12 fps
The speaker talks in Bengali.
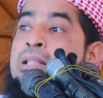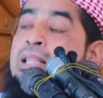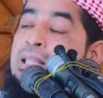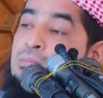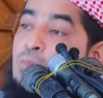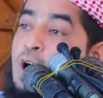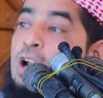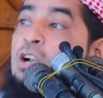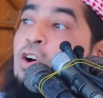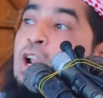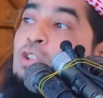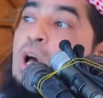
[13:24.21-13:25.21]
তাদের মন
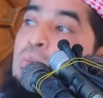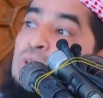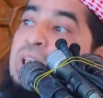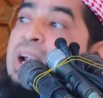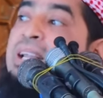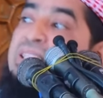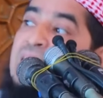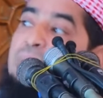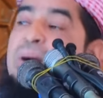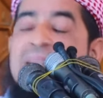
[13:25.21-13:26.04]
করা ধর্ম তারা নিজেরা